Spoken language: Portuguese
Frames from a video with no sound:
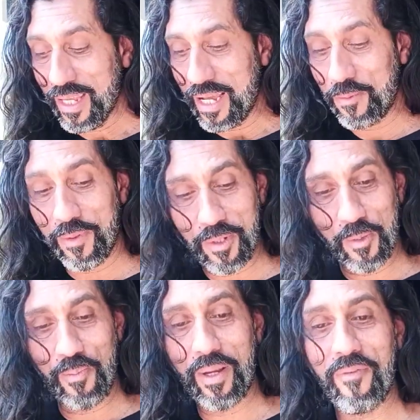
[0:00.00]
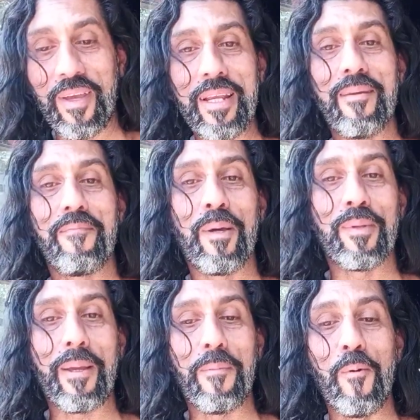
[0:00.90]
As pessoas preferem
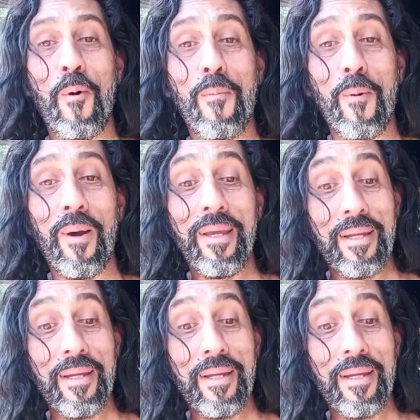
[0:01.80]
perguntar para um robô.